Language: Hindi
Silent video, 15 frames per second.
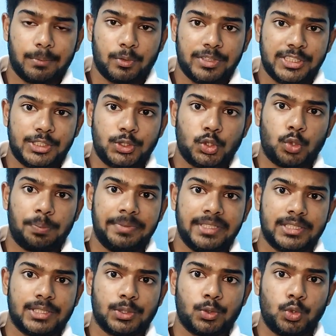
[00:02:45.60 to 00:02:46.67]
अगर आपको
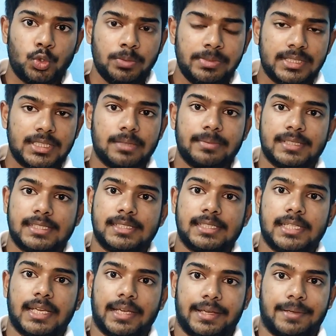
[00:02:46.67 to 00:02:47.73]
इस टॉपिक से कोई भी
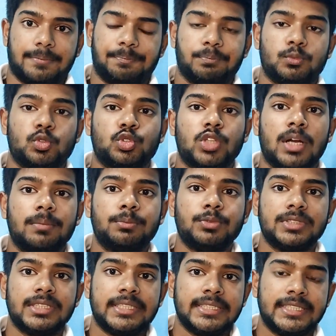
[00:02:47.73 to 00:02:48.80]
समस्या है
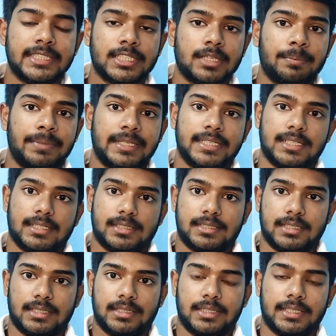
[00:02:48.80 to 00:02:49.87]
तो आप मुझे नीचे
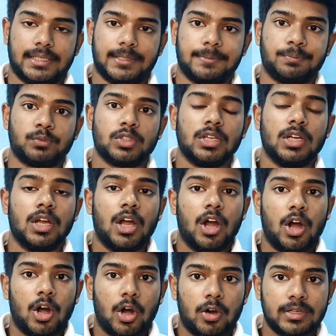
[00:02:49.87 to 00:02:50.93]
कमेंट कर सकते हैं
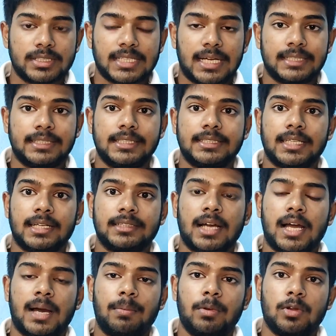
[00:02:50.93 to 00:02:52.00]
और
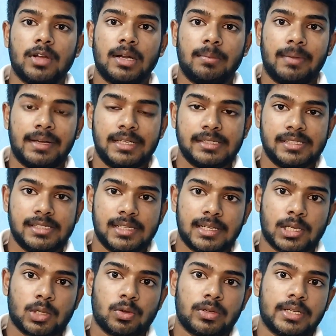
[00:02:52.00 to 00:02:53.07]
साथ ही साथ आप लोग
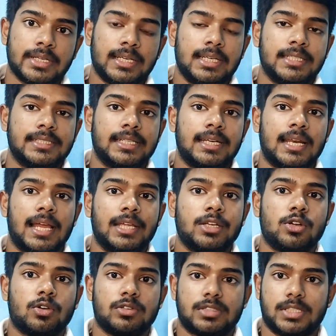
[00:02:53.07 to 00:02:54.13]
हमारे चैनल को कर
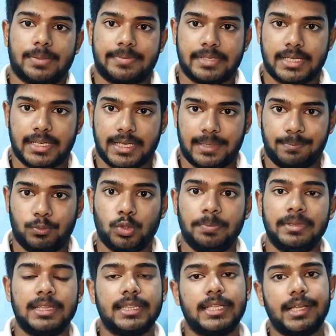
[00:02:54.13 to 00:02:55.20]
लीजिए लाइक और
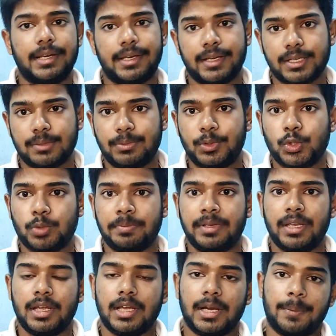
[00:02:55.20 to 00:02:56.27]
सब्सक्राइब तो मिलते हैं
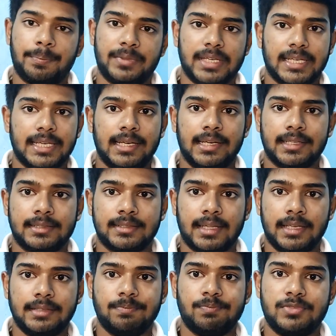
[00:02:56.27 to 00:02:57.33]
नेक्स्ट वीडियो में अब तक
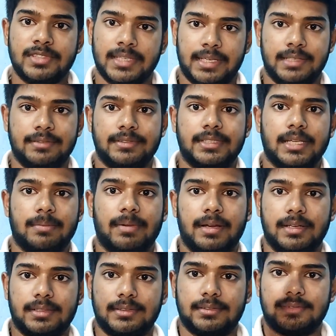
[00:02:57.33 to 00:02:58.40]
के लिए इतना ही जय
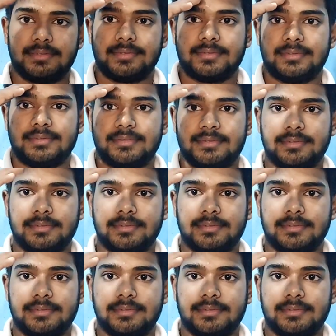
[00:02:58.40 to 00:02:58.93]
हिंद जय भारत